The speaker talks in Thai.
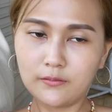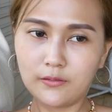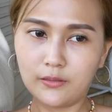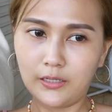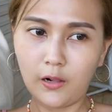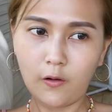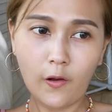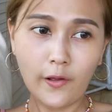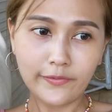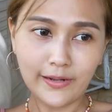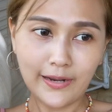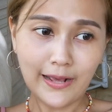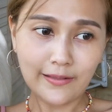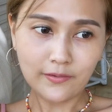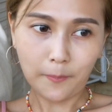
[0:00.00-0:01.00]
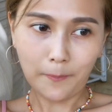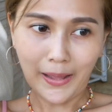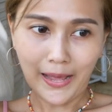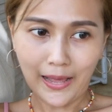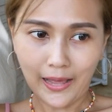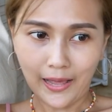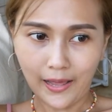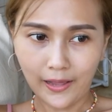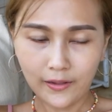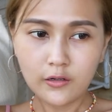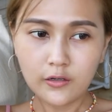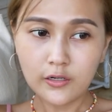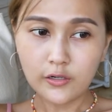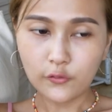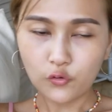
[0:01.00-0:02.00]
ยแล้วก็จะได้สปา
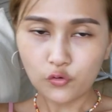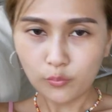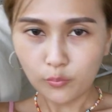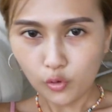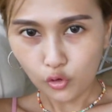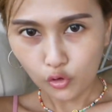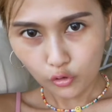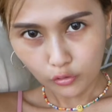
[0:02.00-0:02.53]
หนึ่งชั่วโมง